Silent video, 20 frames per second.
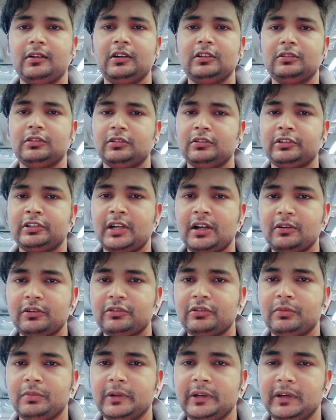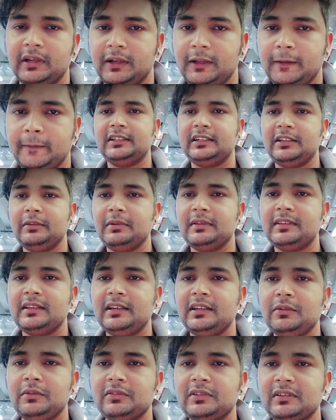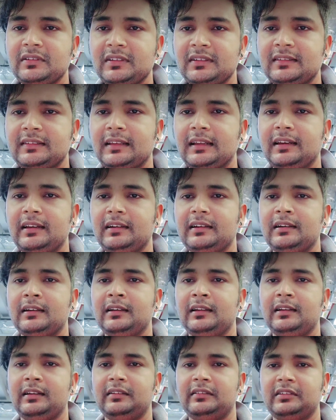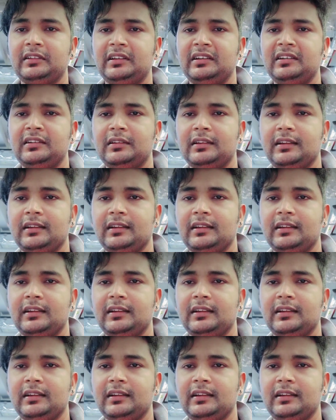হয়তো সাহসও পায় না ডিবিসি নিউজের যে চ্যানেলের যে